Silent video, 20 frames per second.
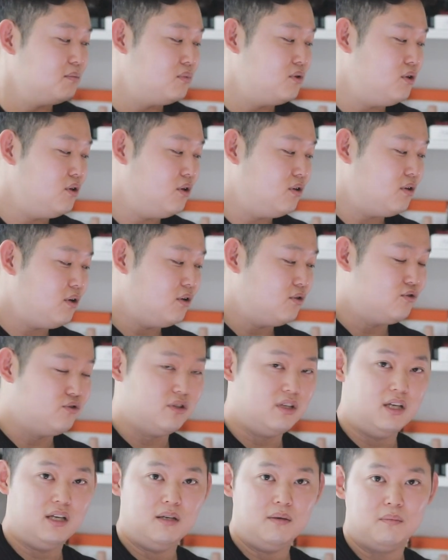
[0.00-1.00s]
플로럴
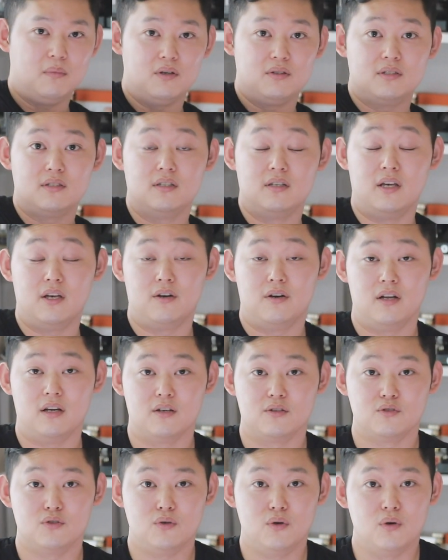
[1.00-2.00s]
우디 머스크 계열의
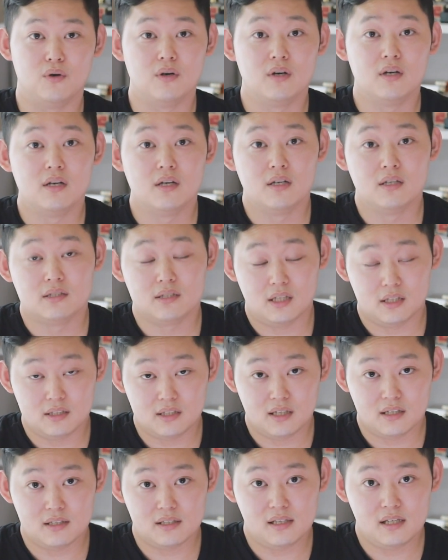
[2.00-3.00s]
향수로
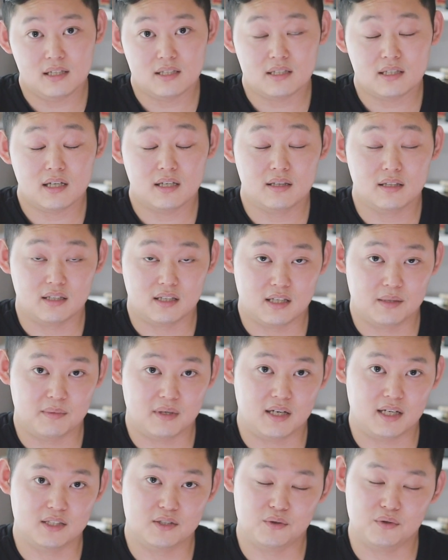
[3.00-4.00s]
살짝 클래식한 느낌을
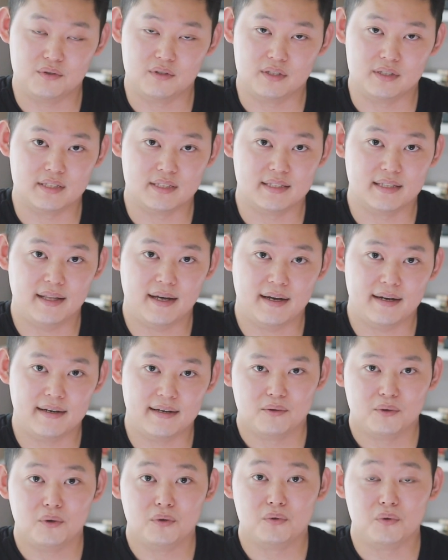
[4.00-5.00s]
가지고는 있으나
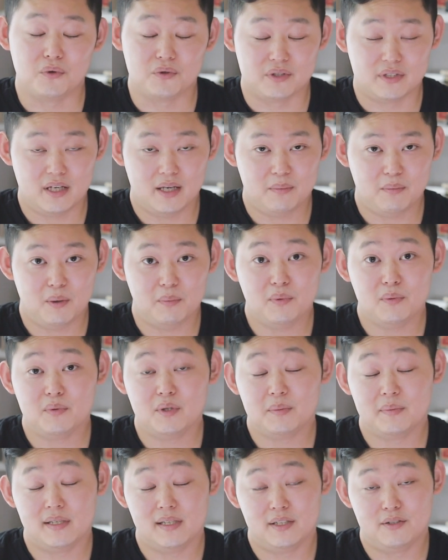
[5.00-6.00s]
또 동시에 퍼퓸
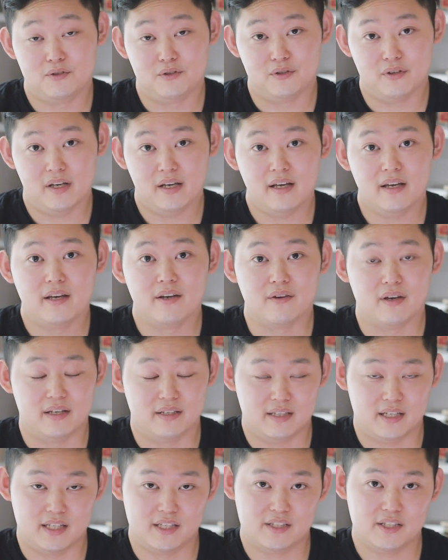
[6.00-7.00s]
드말리 특의
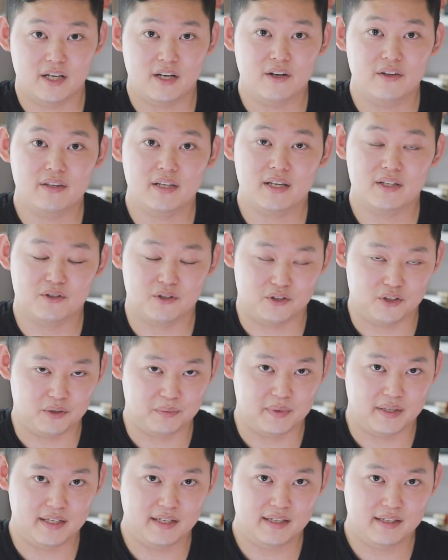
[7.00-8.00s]
굉장히 세련된
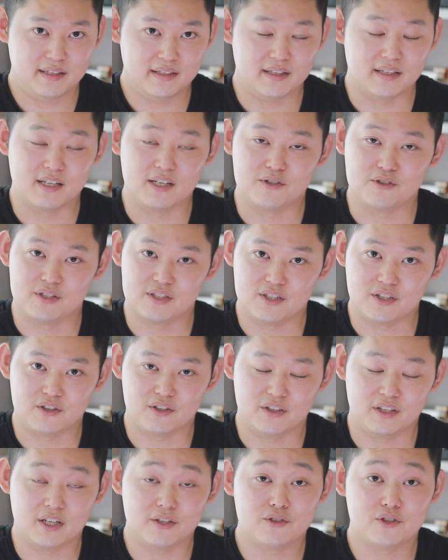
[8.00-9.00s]
여성미를 느낄 수
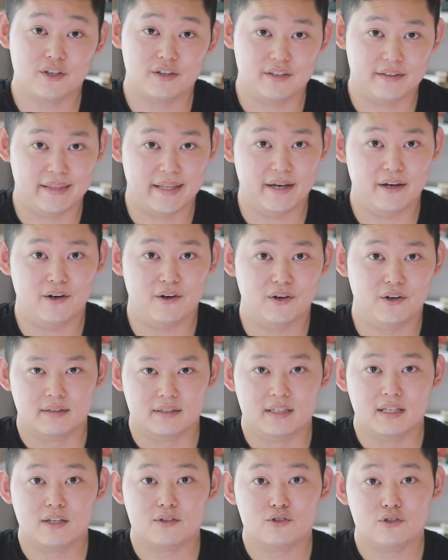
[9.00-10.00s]
있었던 향수였는데요.
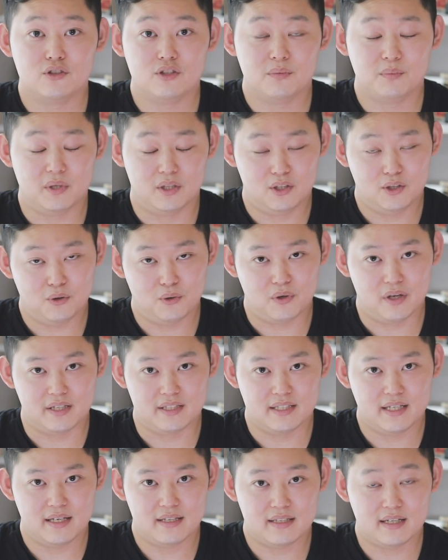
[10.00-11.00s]
이 향수는 비터
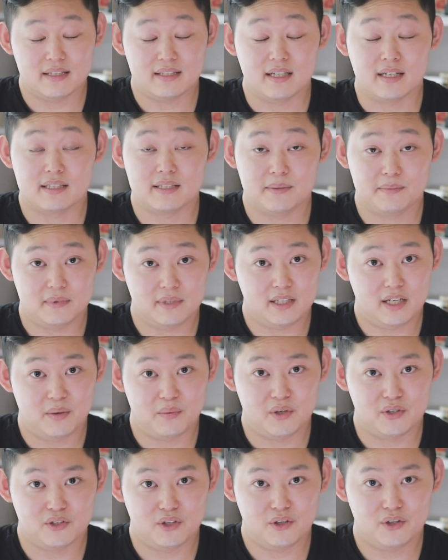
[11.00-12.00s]
오렌지에 살짝
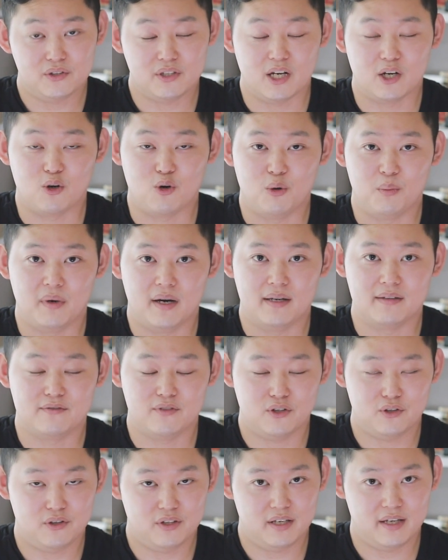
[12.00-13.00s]
씁쓸하면서 달콤한
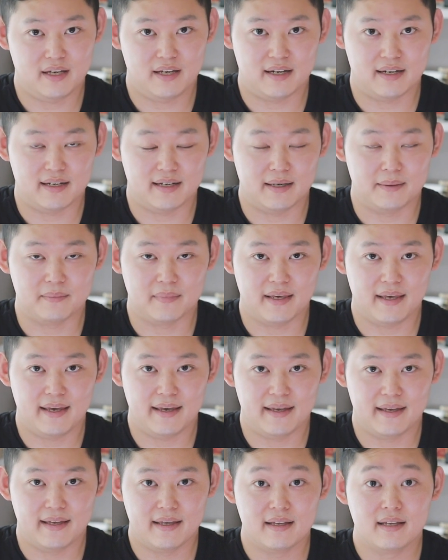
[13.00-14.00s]
프루티의 향과
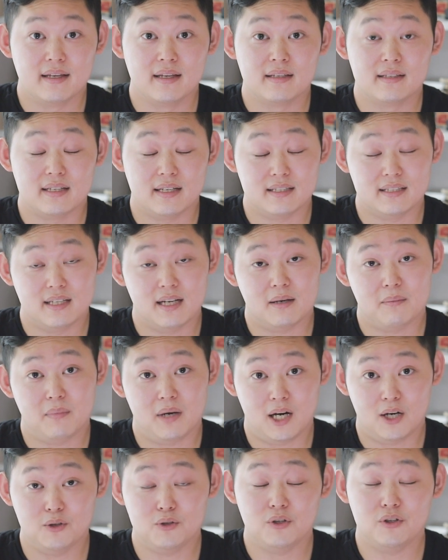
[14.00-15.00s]
함께 살짝
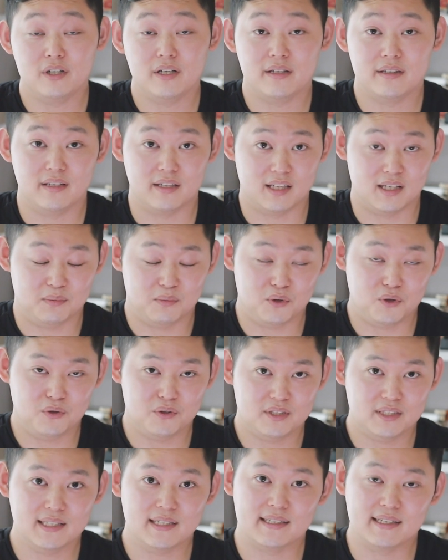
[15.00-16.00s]
파우더리한 느낌으로
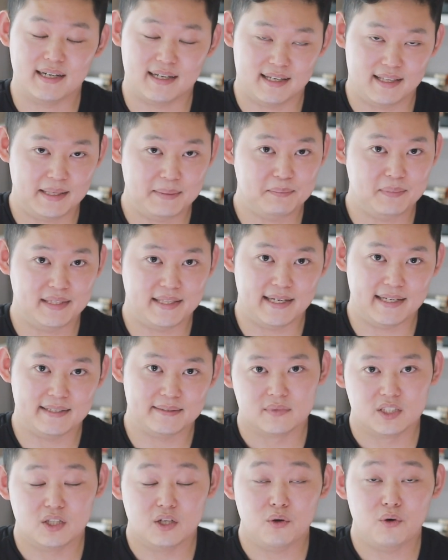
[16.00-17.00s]
시작을 하게 됩니다.
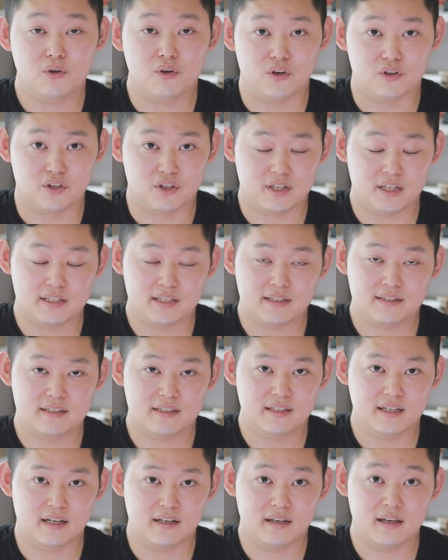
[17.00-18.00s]
그리고 여기서 살짝
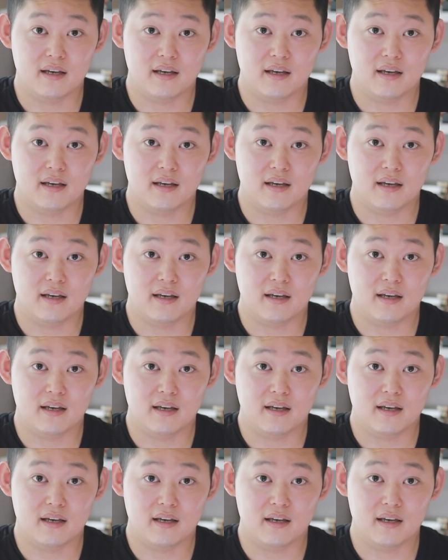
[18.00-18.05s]
특이한